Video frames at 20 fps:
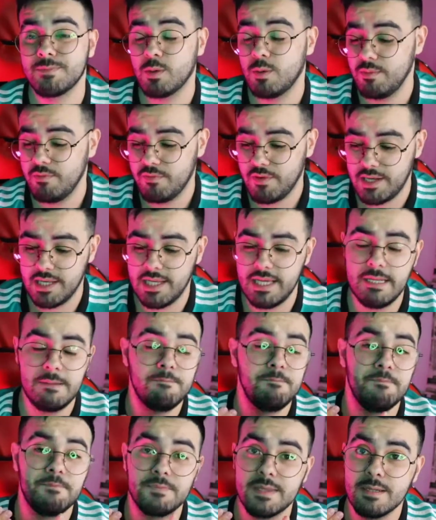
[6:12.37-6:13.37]
Como eu
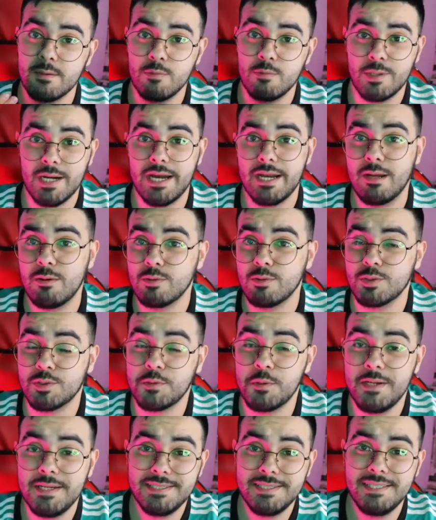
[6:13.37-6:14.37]
falei, o canal
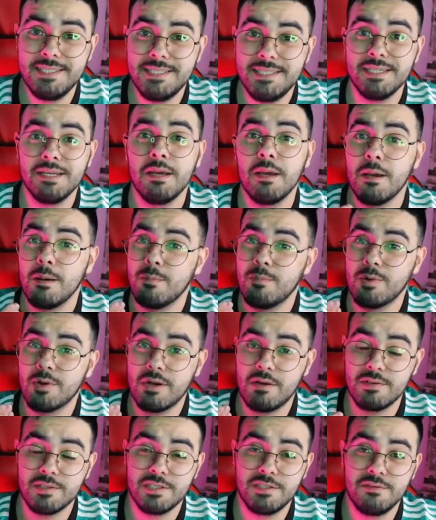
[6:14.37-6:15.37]
só existe
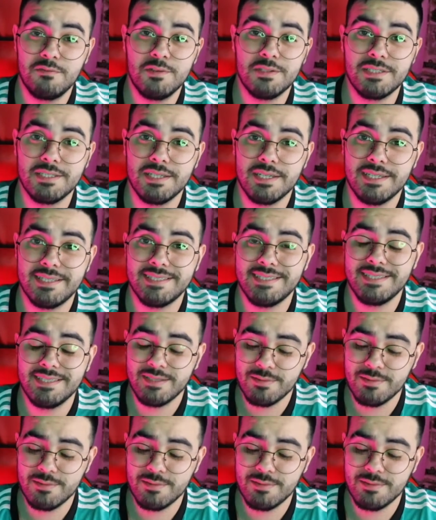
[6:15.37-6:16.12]
por causa de vocês.